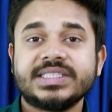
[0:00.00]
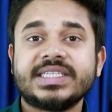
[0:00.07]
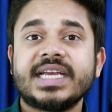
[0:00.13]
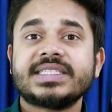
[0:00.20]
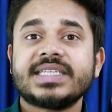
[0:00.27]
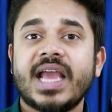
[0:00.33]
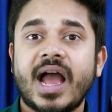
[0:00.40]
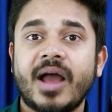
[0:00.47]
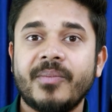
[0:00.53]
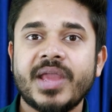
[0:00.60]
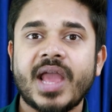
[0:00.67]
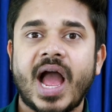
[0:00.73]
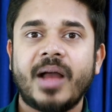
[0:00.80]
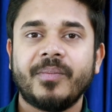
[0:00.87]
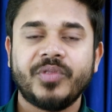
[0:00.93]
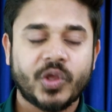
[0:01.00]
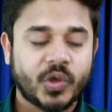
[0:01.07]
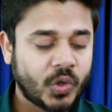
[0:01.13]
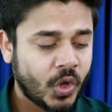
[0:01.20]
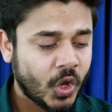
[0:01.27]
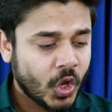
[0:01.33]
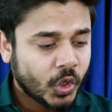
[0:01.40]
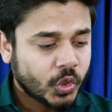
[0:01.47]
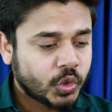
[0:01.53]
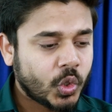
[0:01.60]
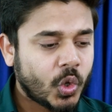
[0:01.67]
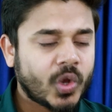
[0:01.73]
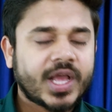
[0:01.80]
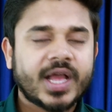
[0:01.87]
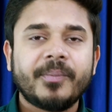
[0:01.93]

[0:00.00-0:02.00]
जैसे अभी आप देखो दो